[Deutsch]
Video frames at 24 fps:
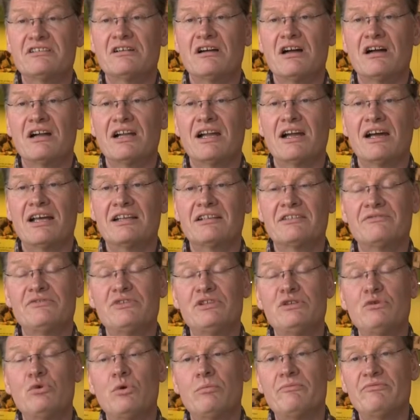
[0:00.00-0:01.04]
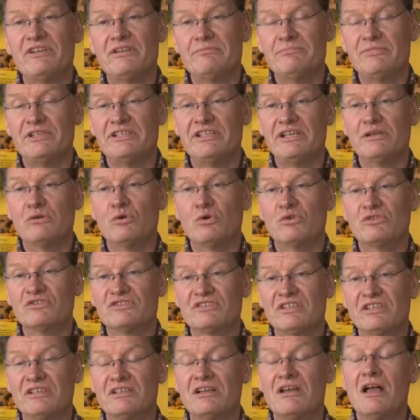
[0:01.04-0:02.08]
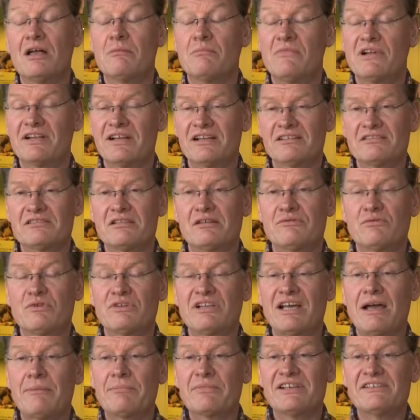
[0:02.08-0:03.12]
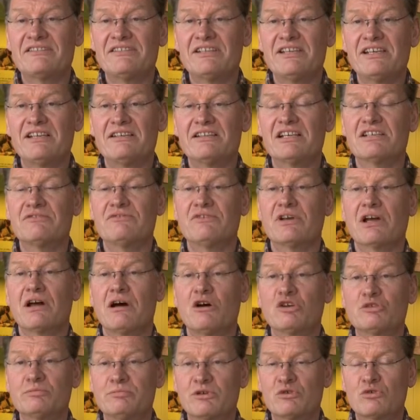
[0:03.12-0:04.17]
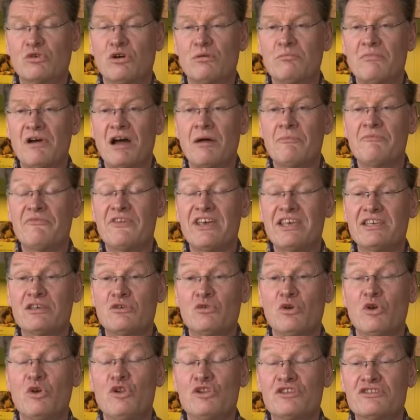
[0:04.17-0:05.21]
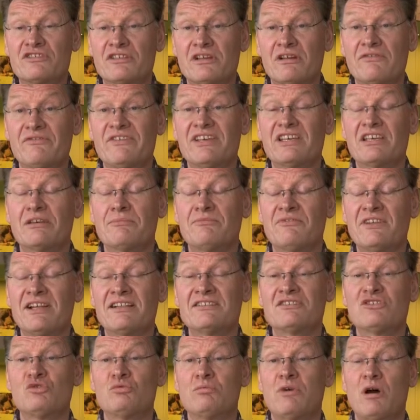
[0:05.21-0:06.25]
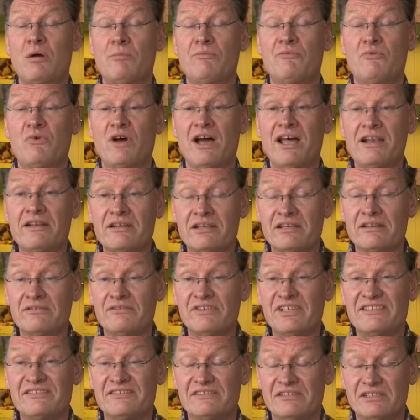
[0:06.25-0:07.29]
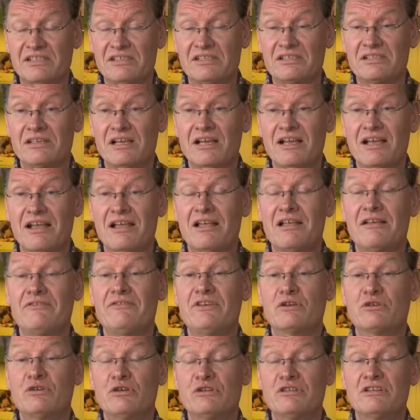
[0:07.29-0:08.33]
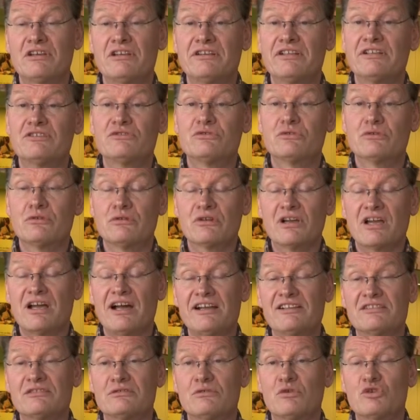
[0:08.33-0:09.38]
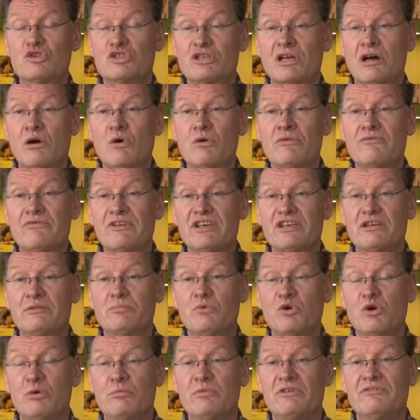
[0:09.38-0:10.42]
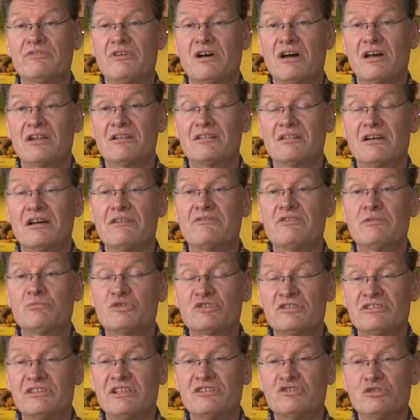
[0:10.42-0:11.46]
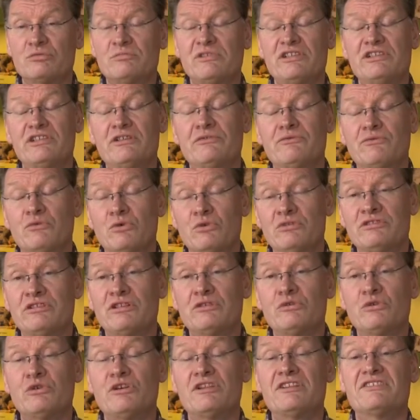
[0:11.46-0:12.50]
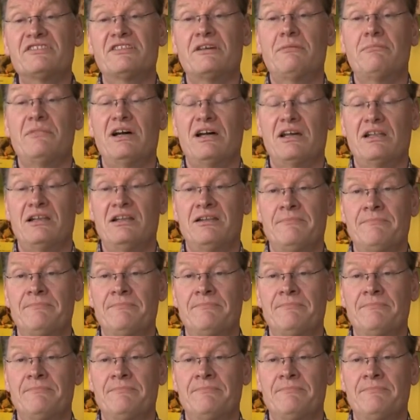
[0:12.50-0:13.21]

Tage hatte, wie die Umweltbedingungen sind. Mal ganz davon abgesehen, dass wir herausbekommen haben, welche Hölzer, welche Pflanzen überhaupt vorhanden gewesen sind. Wir können ja nicht zurückreisen und schauen, welche Bäume waren da. Wir müssen das über die gefundenen Hölzer machen.